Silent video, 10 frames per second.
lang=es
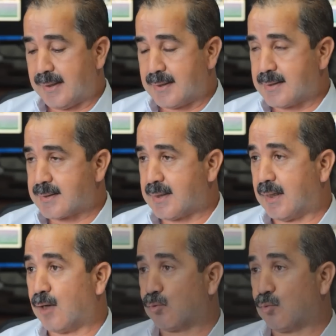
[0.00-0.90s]
Eh, se
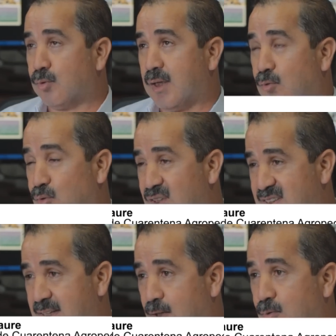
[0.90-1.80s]
han eh,
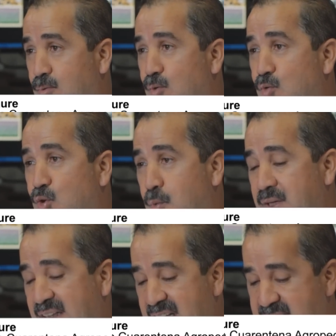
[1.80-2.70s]
autorizado
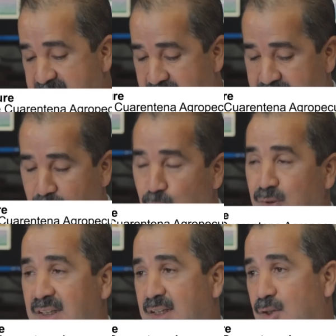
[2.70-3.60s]
97
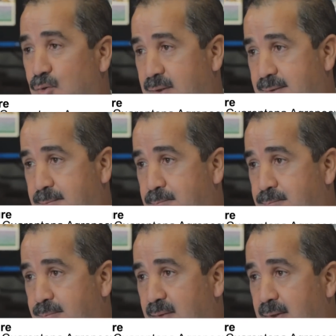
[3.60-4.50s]
contenedores.
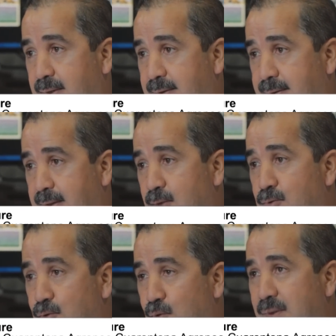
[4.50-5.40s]
De
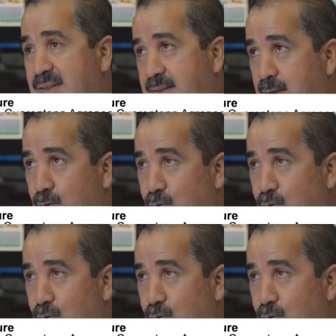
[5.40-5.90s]
esos 97